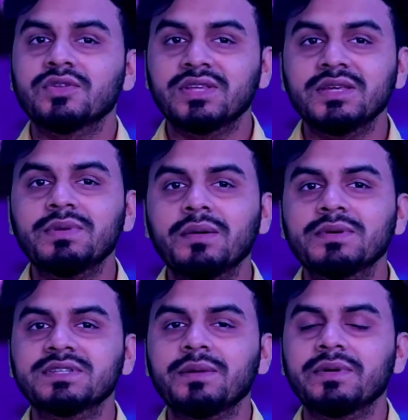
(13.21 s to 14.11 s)
যে
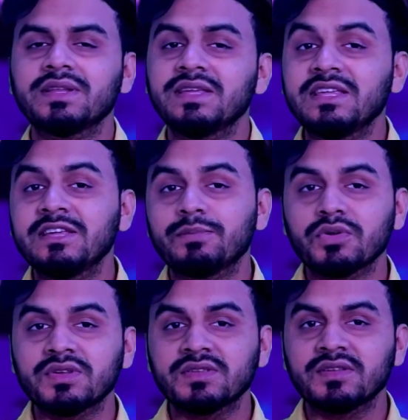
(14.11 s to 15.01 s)
কিভাবে যাবেন কি কি
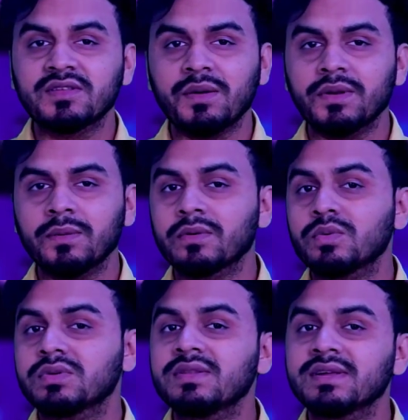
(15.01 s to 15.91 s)
প্রসেসে যাবেন এবং
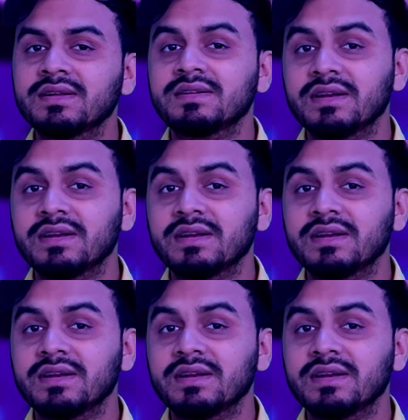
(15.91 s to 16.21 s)
কোথা থেকে